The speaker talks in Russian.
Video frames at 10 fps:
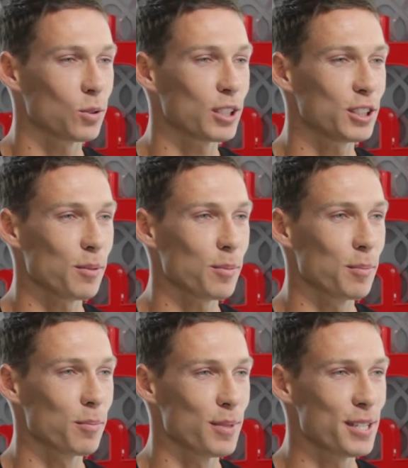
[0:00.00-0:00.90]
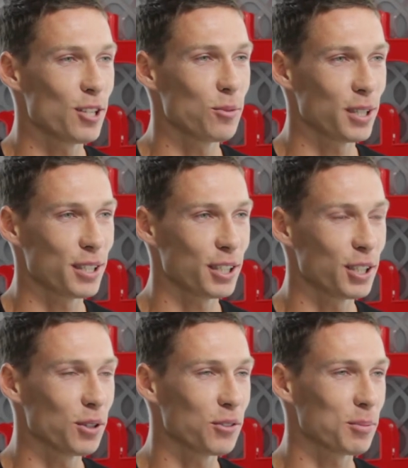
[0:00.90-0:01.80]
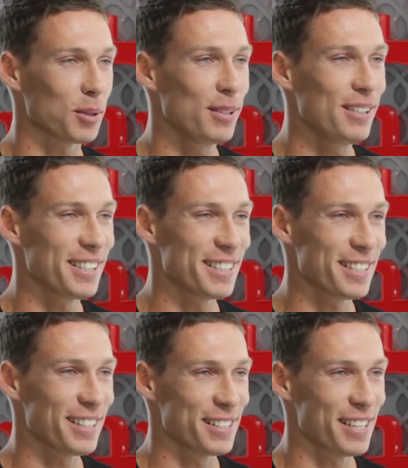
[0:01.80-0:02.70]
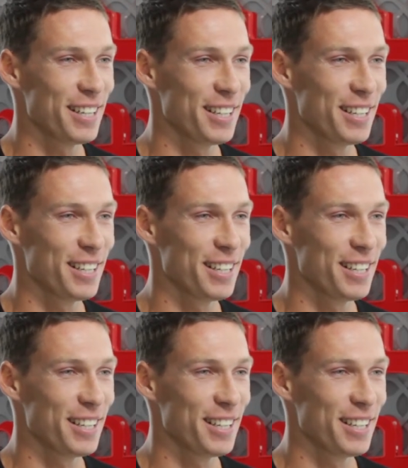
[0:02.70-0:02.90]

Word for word: На самом деле у меня ни одного автомобиля не осталось.